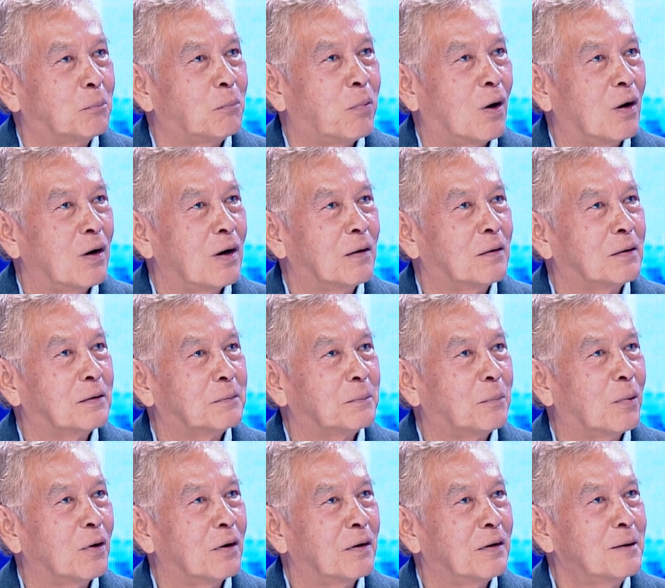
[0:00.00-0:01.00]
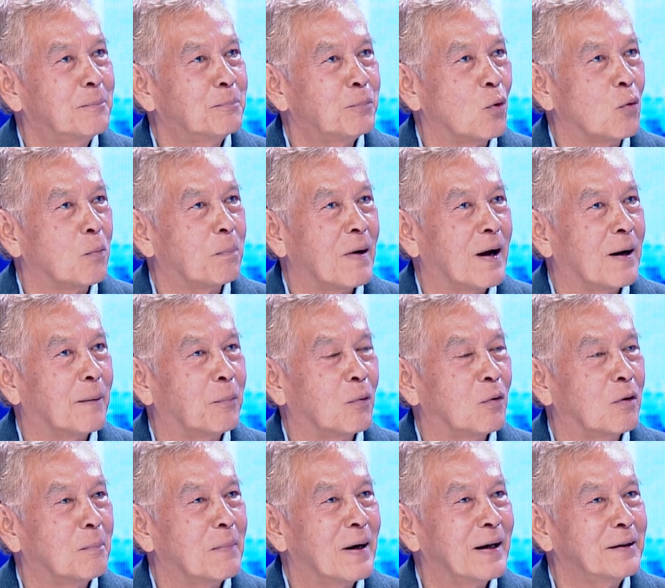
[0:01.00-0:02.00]
พอเราพอเราเริ่มปลูกป่าผ
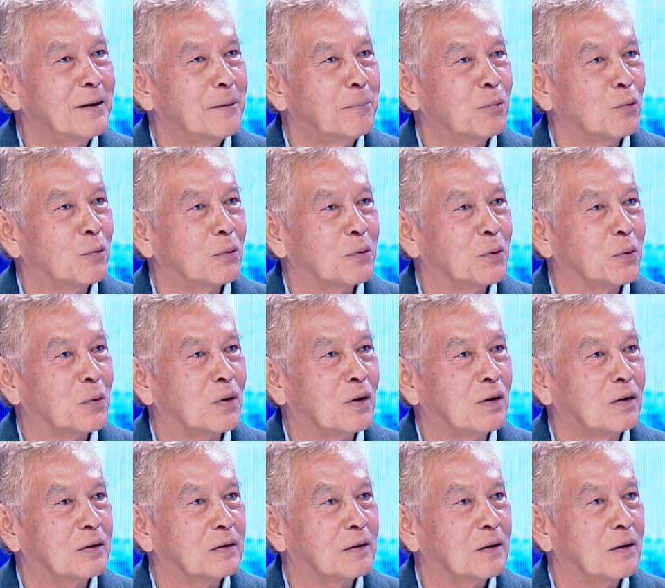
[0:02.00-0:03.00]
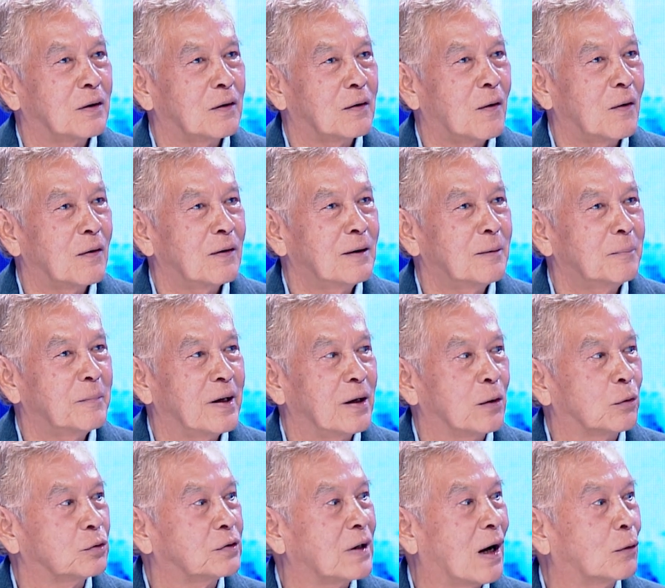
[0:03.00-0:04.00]
ลไม้ที่ปลูกอยู่ก็ก็เริ่มเหี่ย
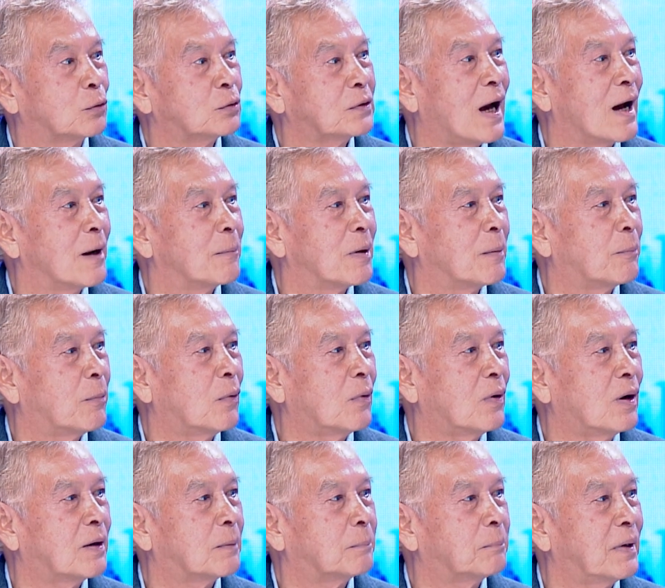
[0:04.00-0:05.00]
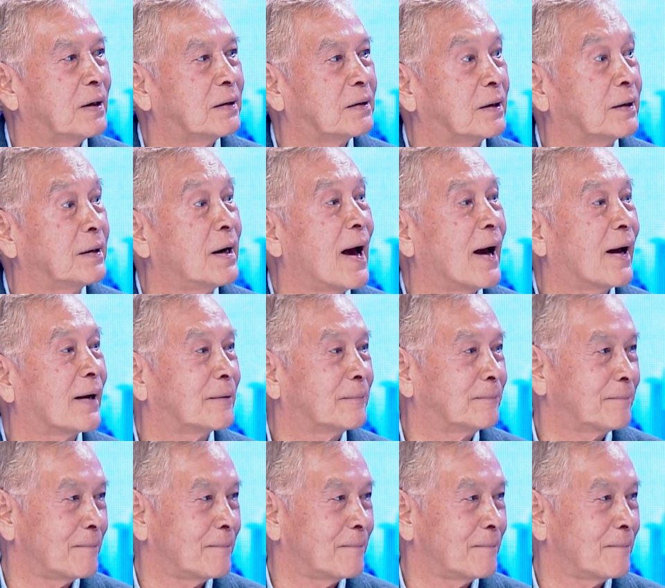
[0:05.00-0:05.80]
วเฉาตายไปเพราะว่าไม่ถึงแดด